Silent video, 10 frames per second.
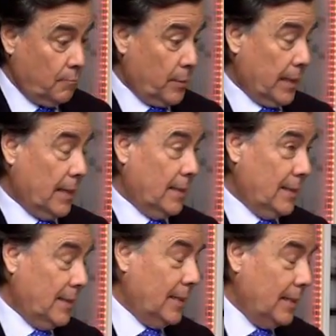para
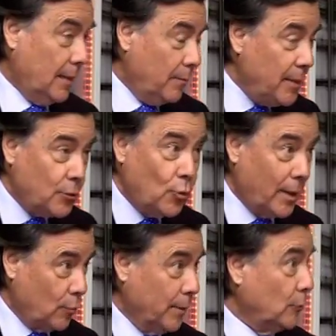esgrimir sus
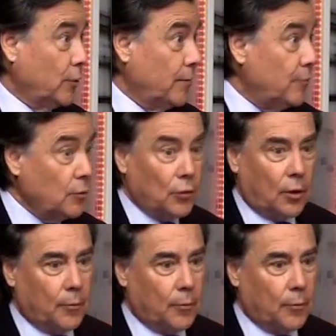argumentos de fondo.